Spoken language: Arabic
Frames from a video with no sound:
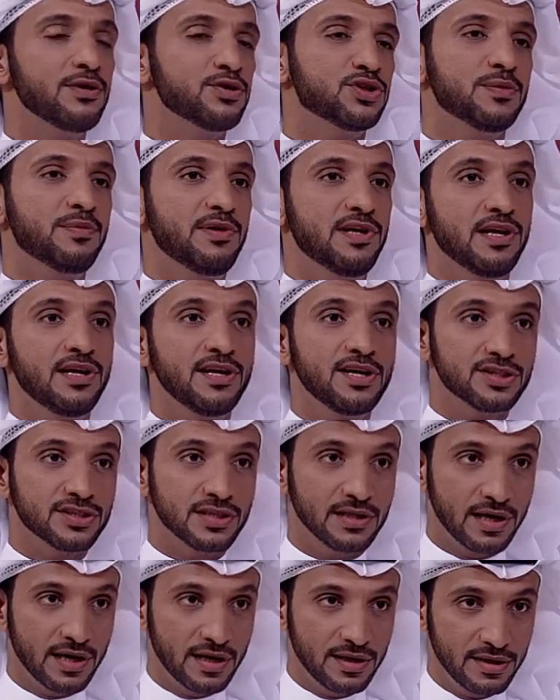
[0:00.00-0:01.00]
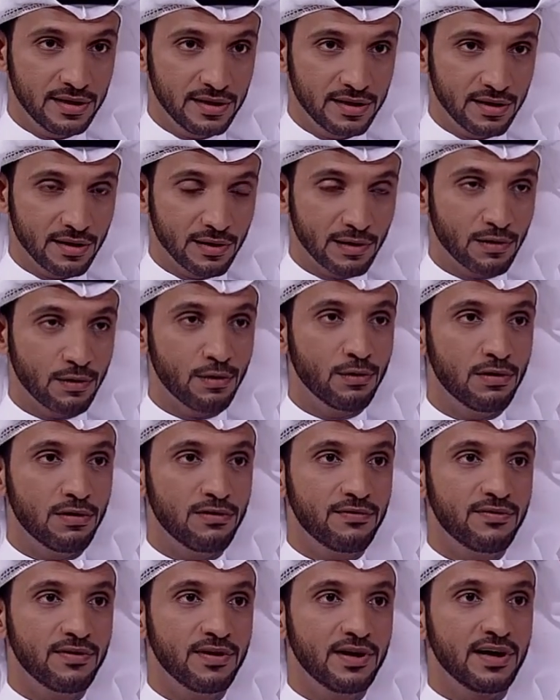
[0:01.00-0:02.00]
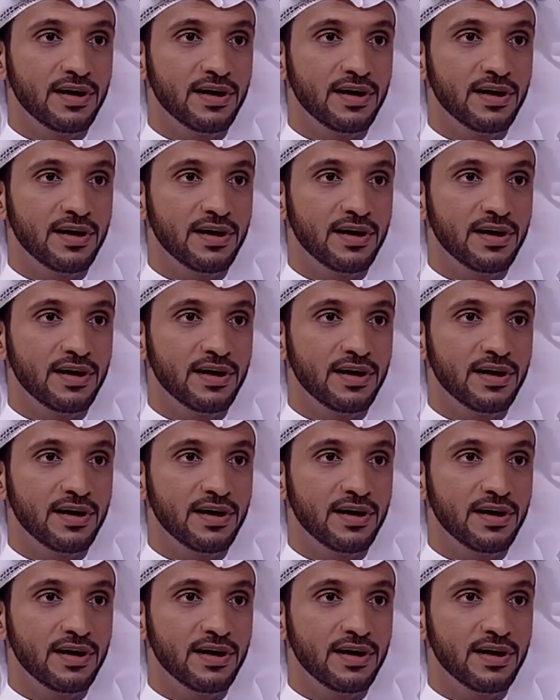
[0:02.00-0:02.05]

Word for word: لن يجيب عليه ليش؟ صحيح. لان الخوف